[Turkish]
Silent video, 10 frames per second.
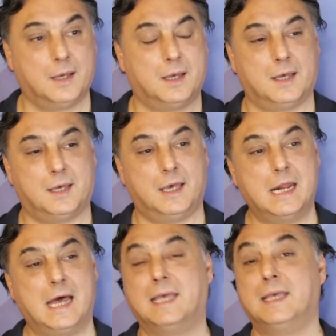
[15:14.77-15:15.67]

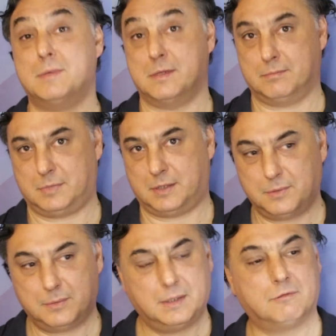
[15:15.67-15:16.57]
Enayi miyim
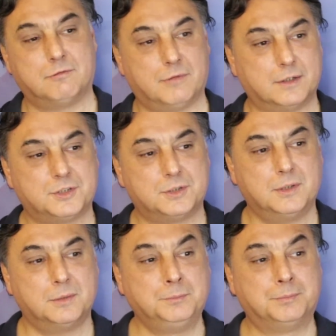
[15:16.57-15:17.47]
gibi bir laf var. Şimdi
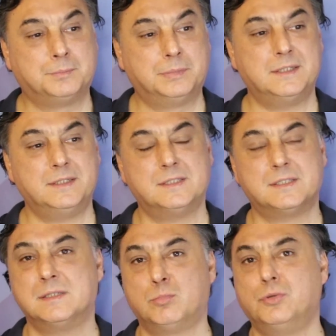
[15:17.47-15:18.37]

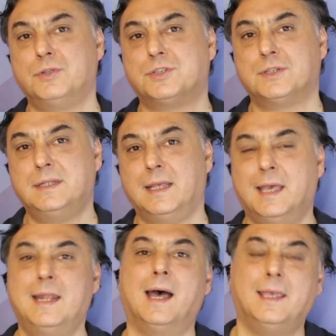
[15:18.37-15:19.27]
birincisi bu işin
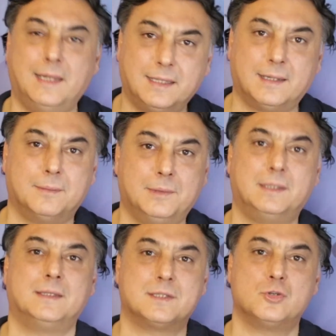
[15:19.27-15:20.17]
enayilikle bir
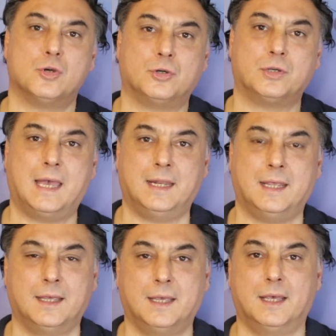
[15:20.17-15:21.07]
ilgisi yok.
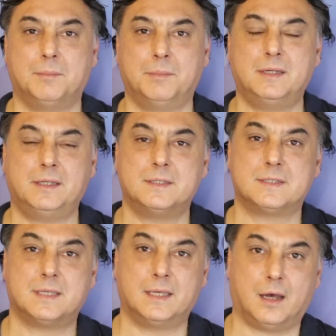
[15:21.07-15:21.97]
Yani bir
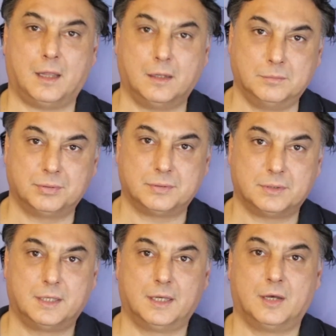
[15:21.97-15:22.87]
hisseyi alıp
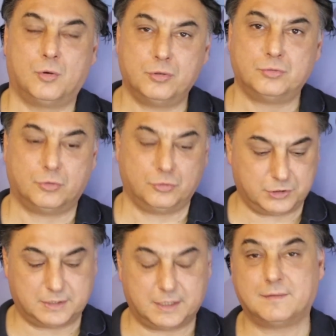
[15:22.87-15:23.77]
o, o
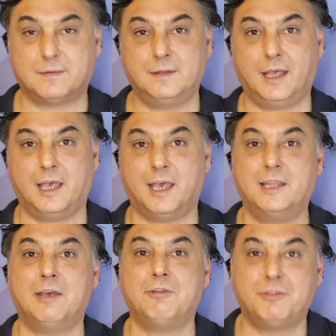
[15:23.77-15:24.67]
şirketin
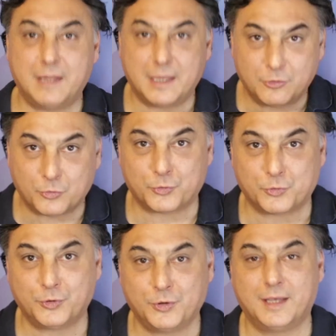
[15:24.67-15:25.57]
hedefine
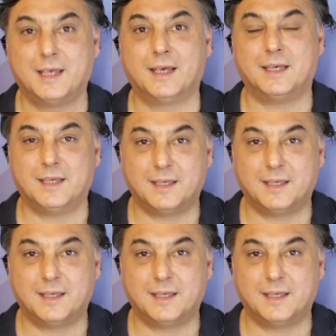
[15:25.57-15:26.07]
doğru e,